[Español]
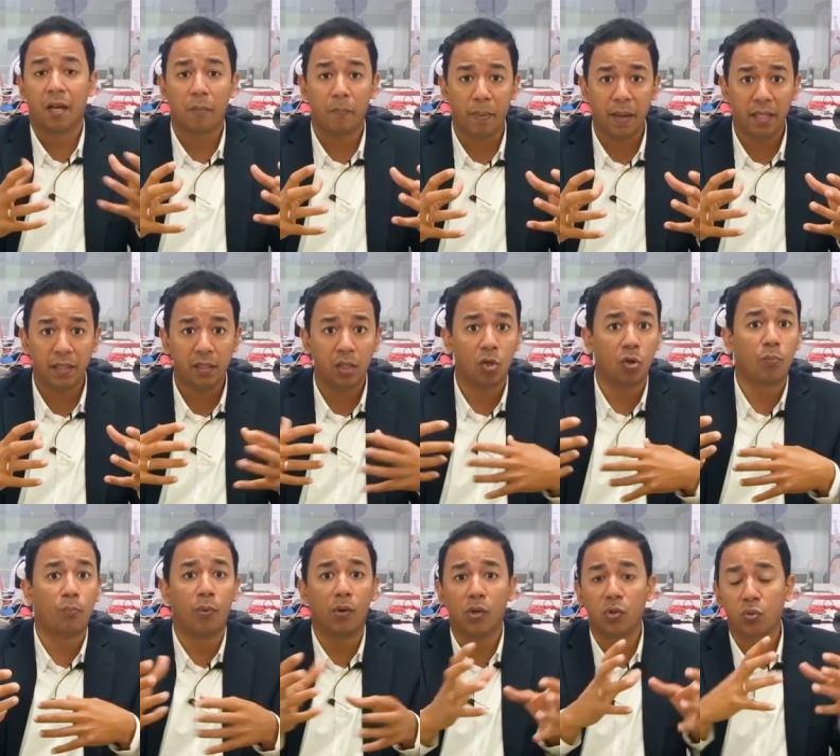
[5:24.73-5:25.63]
y de repente
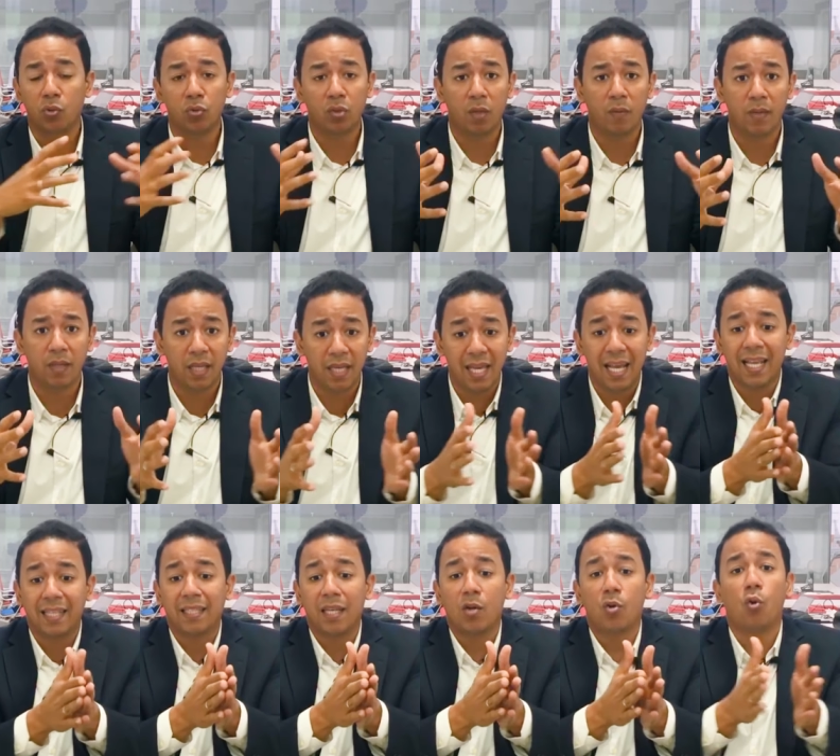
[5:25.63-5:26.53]
lo puedo subdividir
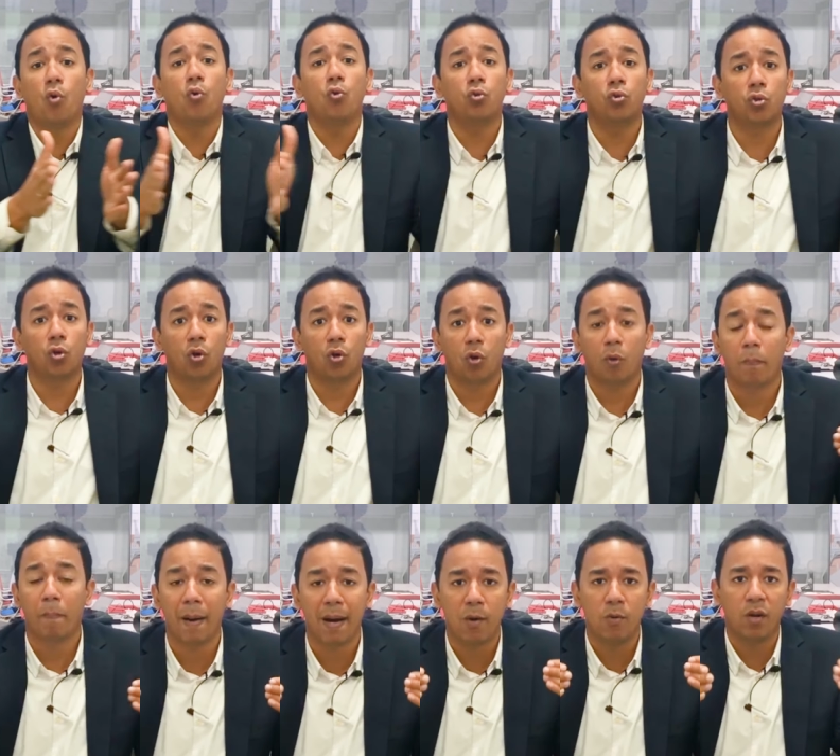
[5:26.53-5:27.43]
y hacer un
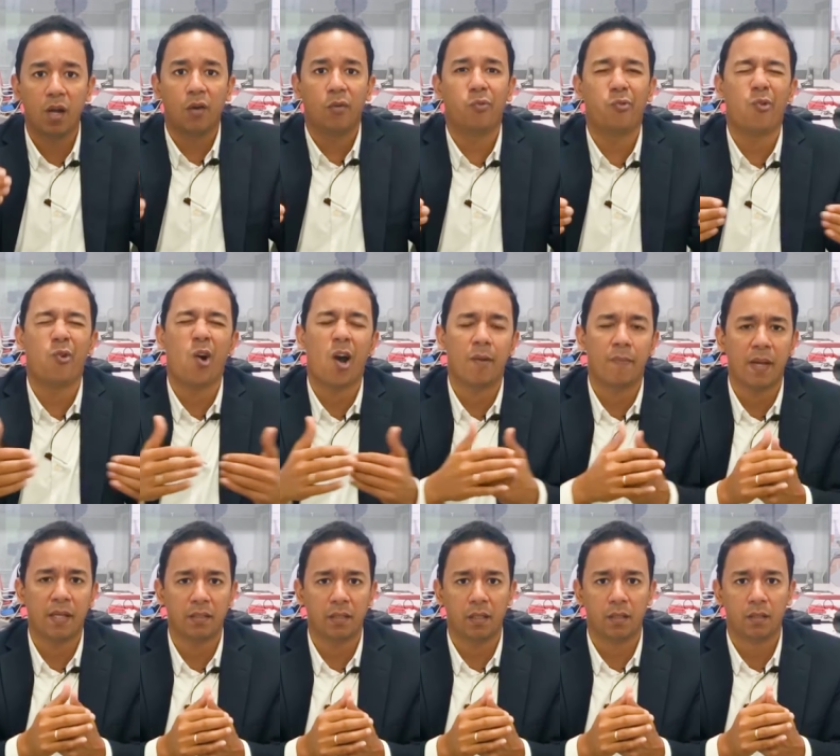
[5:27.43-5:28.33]
solo para una
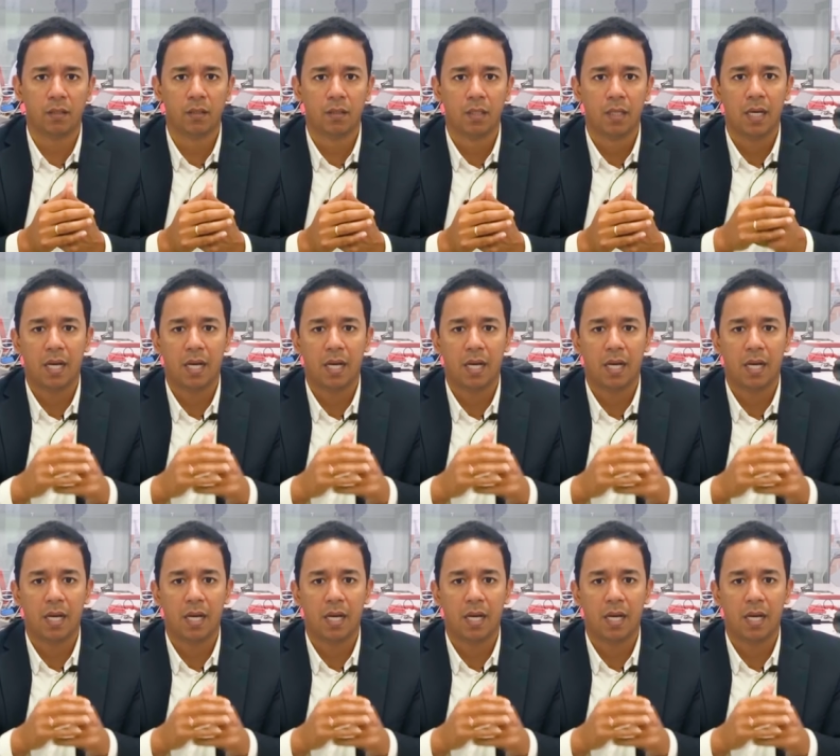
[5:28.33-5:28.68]
farmacia.